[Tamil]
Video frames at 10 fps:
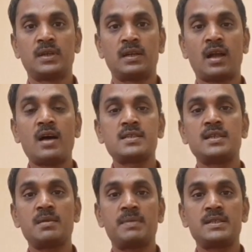லாஸ்ட்
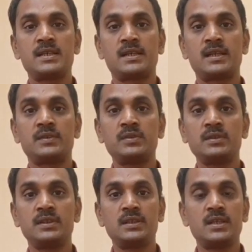இயர் பட்ஜெட்டுக்கும்
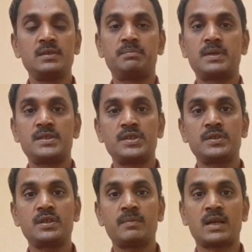இந்த
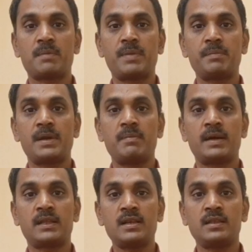பட்ஜெட்டுக்கும் நம்ம கம்பேர் பண்ணி
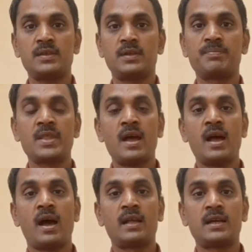பார்த்தா தெரியும்
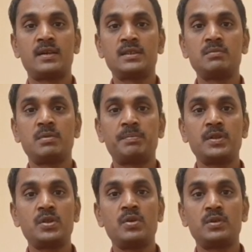அதாவது
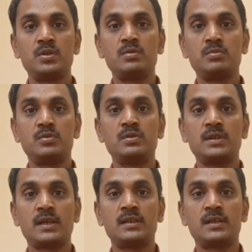முப்பத்தி ஒன்று மூணு
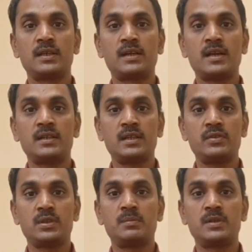ரெண்டு ரெண்டாயிரத்தி
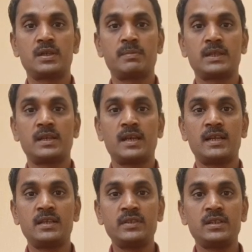இருபத்தி மூணு இருக்குது பார்த்தீங்களா
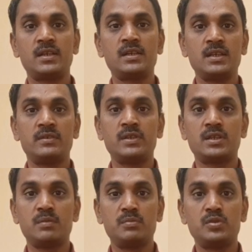இருபத்தி ரெண்டு
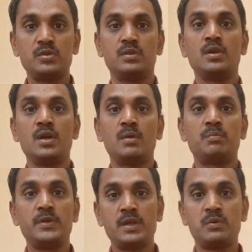இருபத்தி மூணு
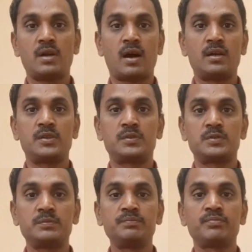முடிய உள்ள ஆண்டுக்கும்